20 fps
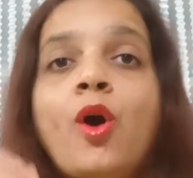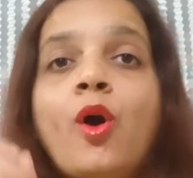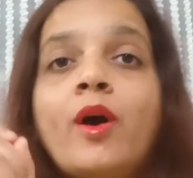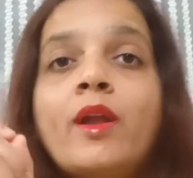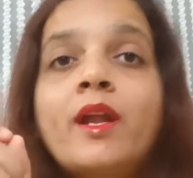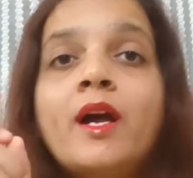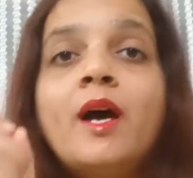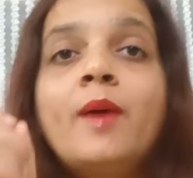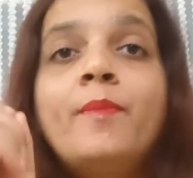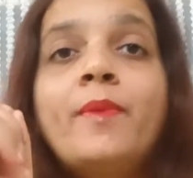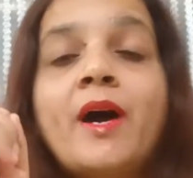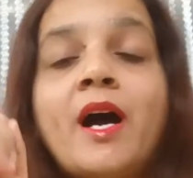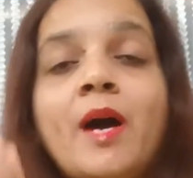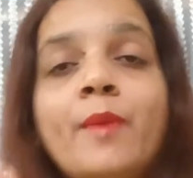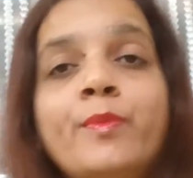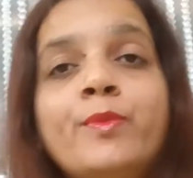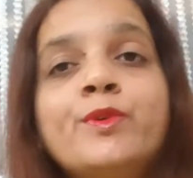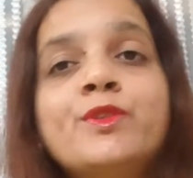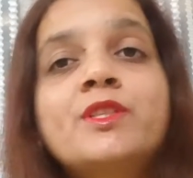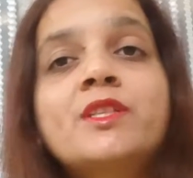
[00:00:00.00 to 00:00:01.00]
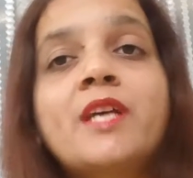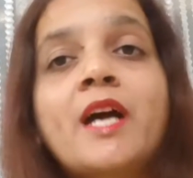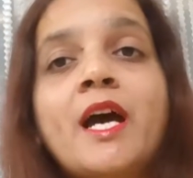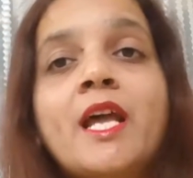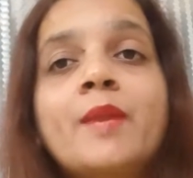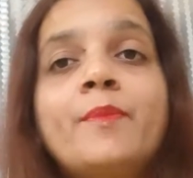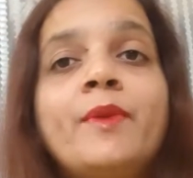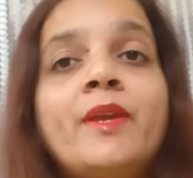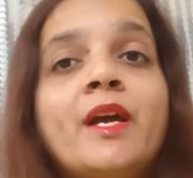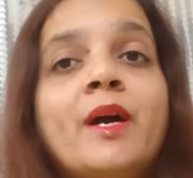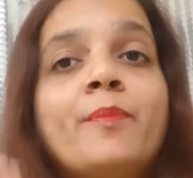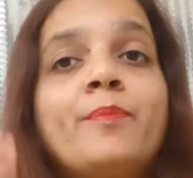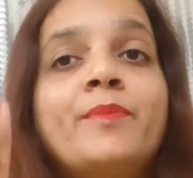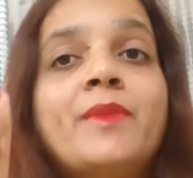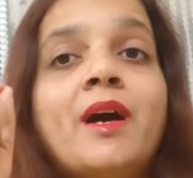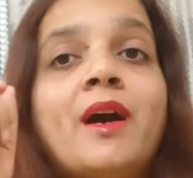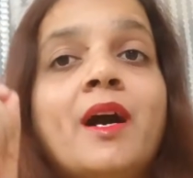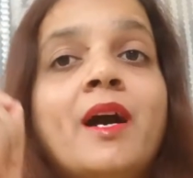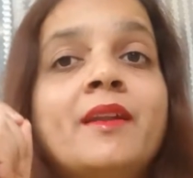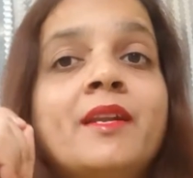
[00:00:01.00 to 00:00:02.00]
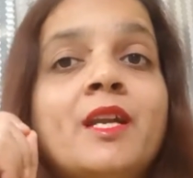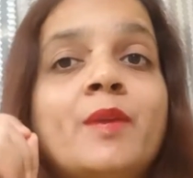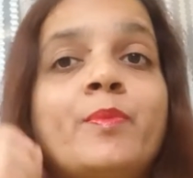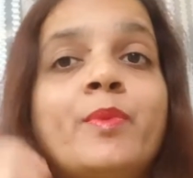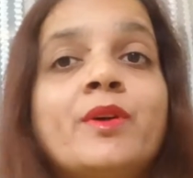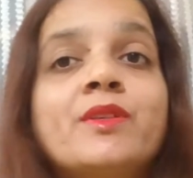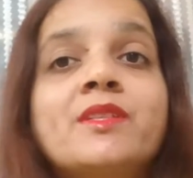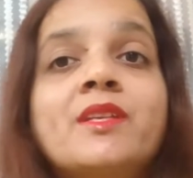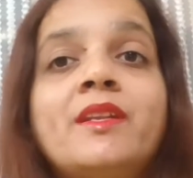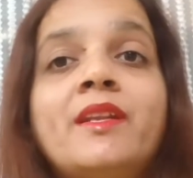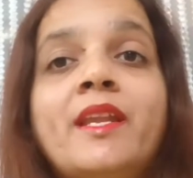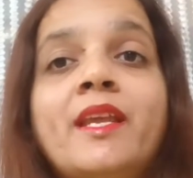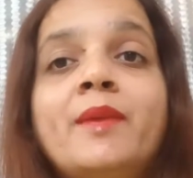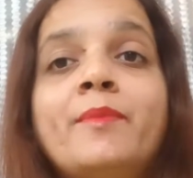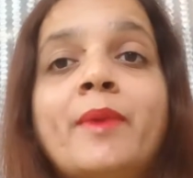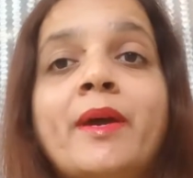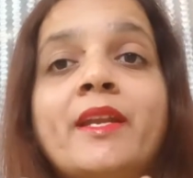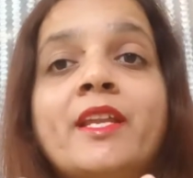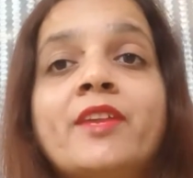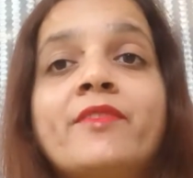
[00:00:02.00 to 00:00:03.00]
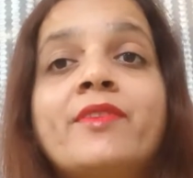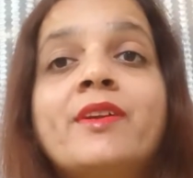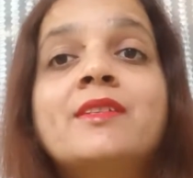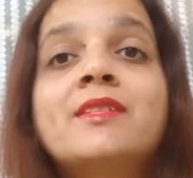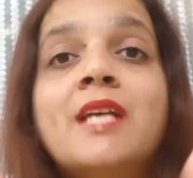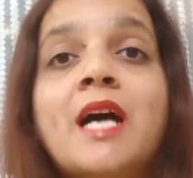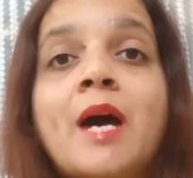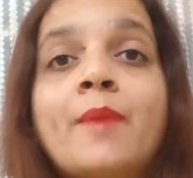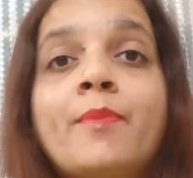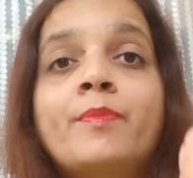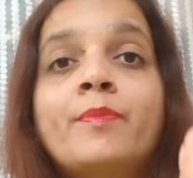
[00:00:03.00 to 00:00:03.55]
और अब आप उस कार्य में अपना हंड्रेड परसेंट नहीं माय डियर फ्रेंड्स